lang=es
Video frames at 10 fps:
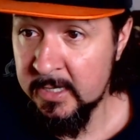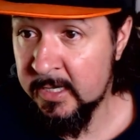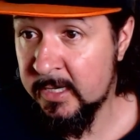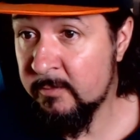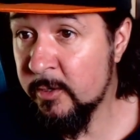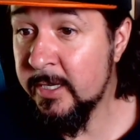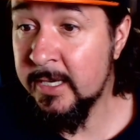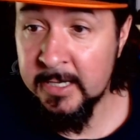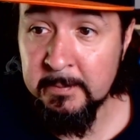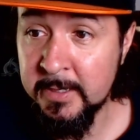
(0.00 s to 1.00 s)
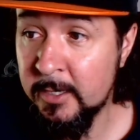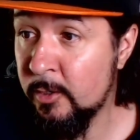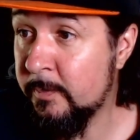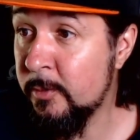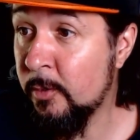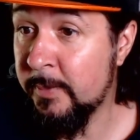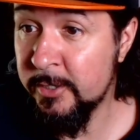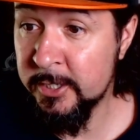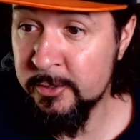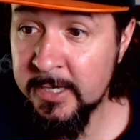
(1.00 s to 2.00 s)
Y bueno, y lo,
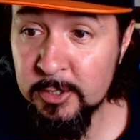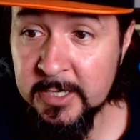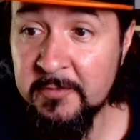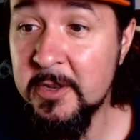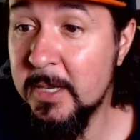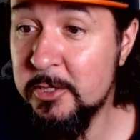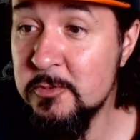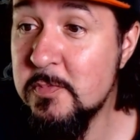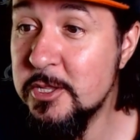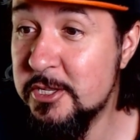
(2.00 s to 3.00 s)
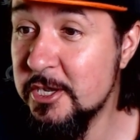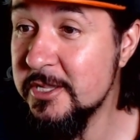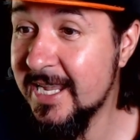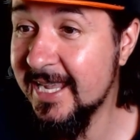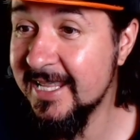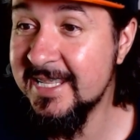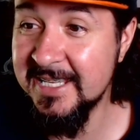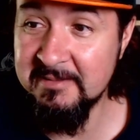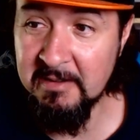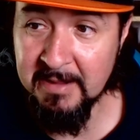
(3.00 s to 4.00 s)
peor de todo es que lo está firmando un montón de
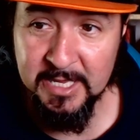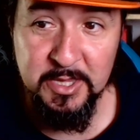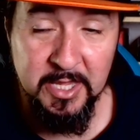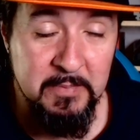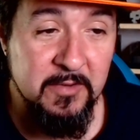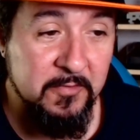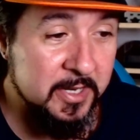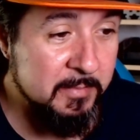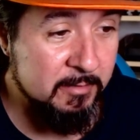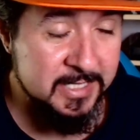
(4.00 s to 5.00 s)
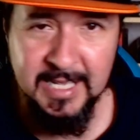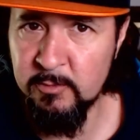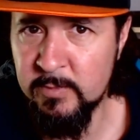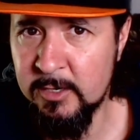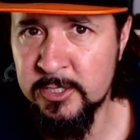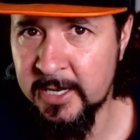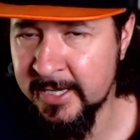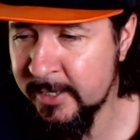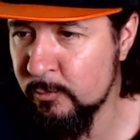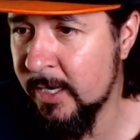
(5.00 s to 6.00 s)
gente. Llevaba 15.000 firmas o así, que es una cosa
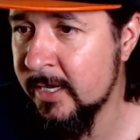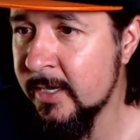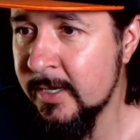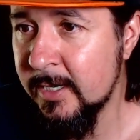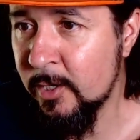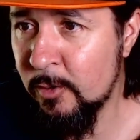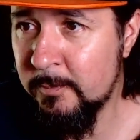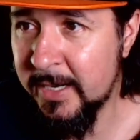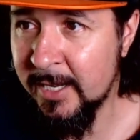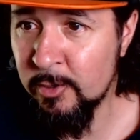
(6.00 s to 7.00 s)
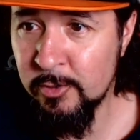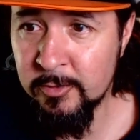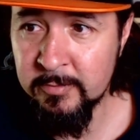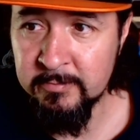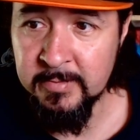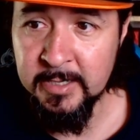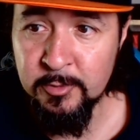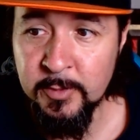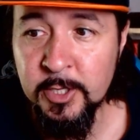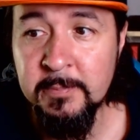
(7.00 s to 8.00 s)
ridícula comparado con el
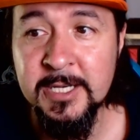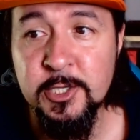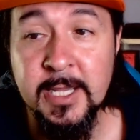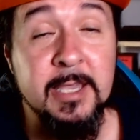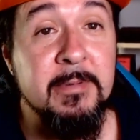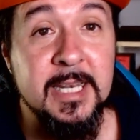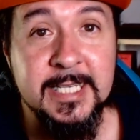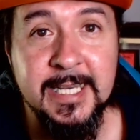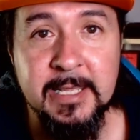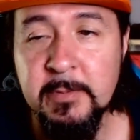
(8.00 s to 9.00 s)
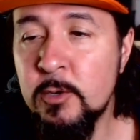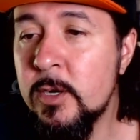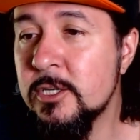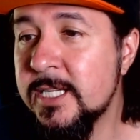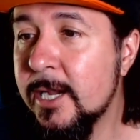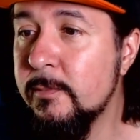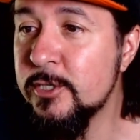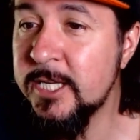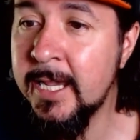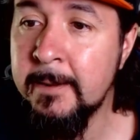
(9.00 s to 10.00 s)
número de personas que ven la serie. Pero bueno, sea como
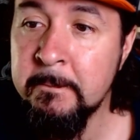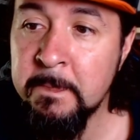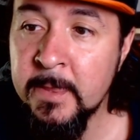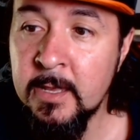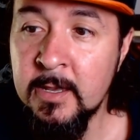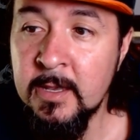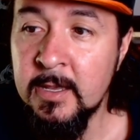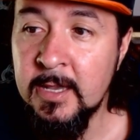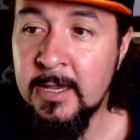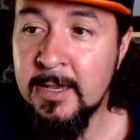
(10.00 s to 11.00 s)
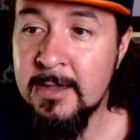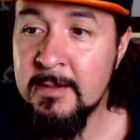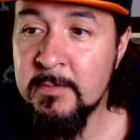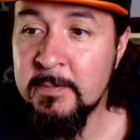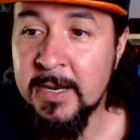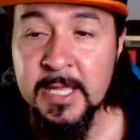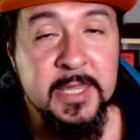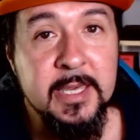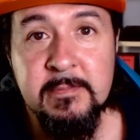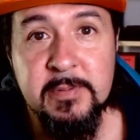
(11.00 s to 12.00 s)
sea, eh, me
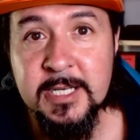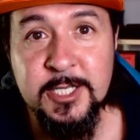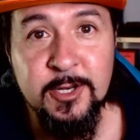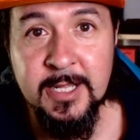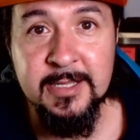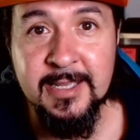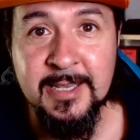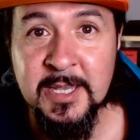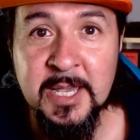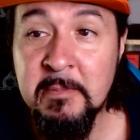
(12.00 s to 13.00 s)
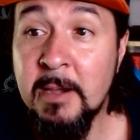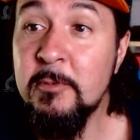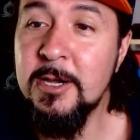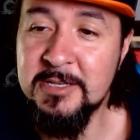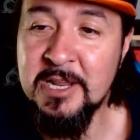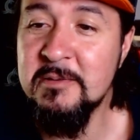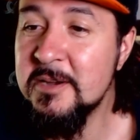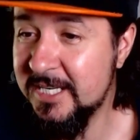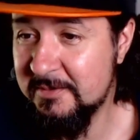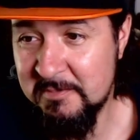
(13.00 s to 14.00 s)
parece impresionante. Eh, vamos,
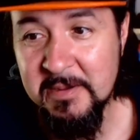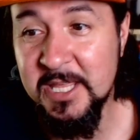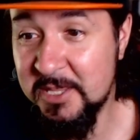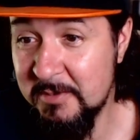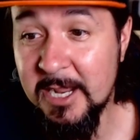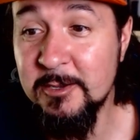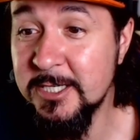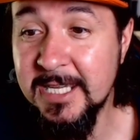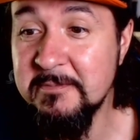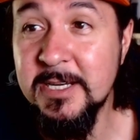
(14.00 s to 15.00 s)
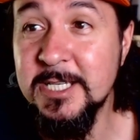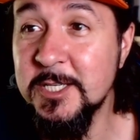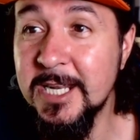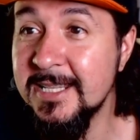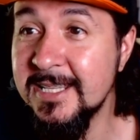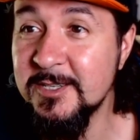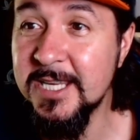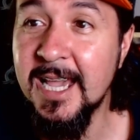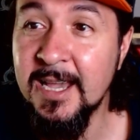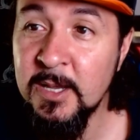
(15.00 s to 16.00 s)
o sea, me parece una cosa impresionante. O
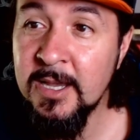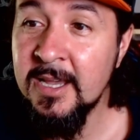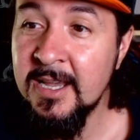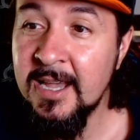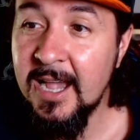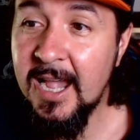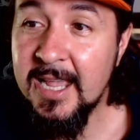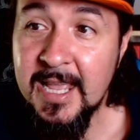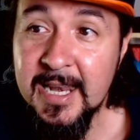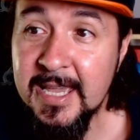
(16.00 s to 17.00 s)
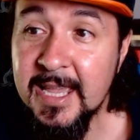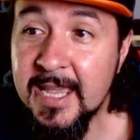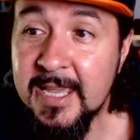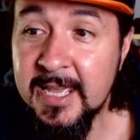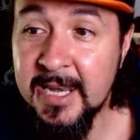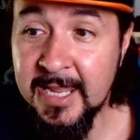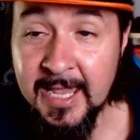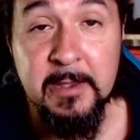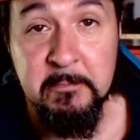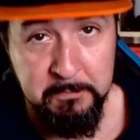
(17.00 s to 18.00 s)
sea, hay alguien que quiere
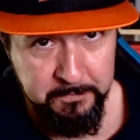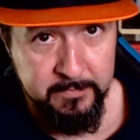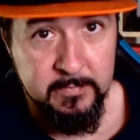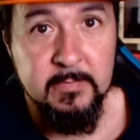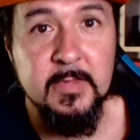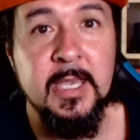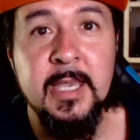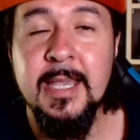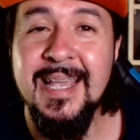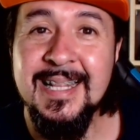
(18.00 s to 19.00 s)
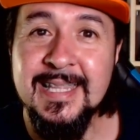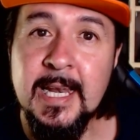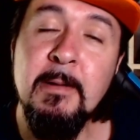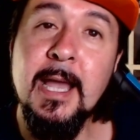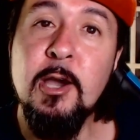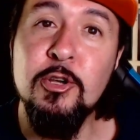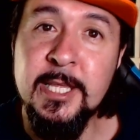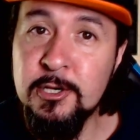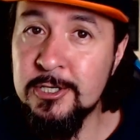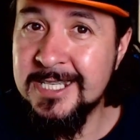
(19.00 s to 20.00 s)
que eh, el trabajo
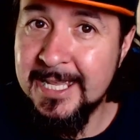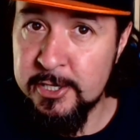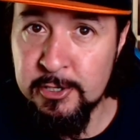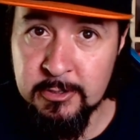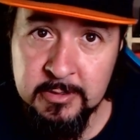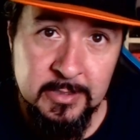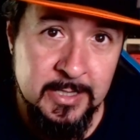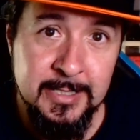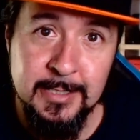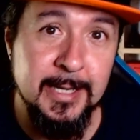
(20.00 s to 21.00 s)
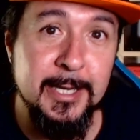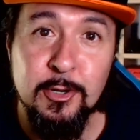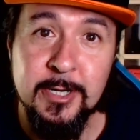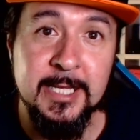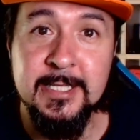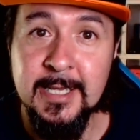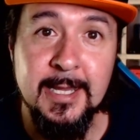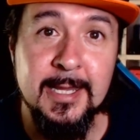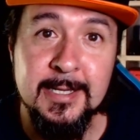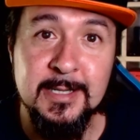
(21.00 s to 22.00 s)
de dos años, de, de
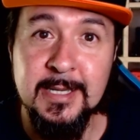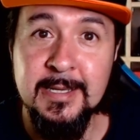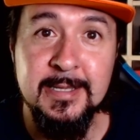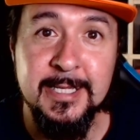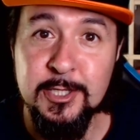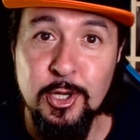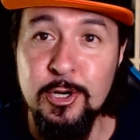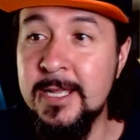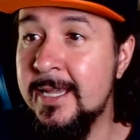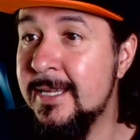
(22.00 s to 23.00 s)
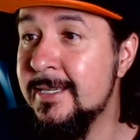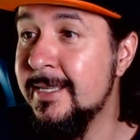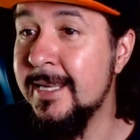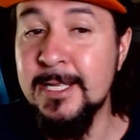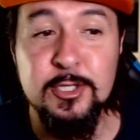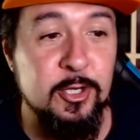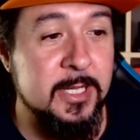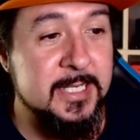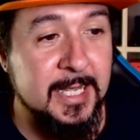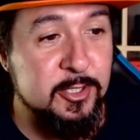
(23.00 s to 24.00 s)
guionistas, editores,
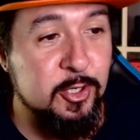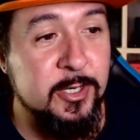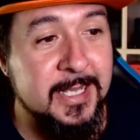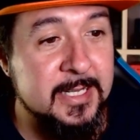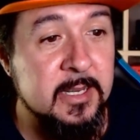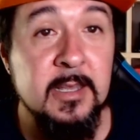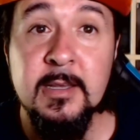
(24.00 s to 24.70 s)
directores, actores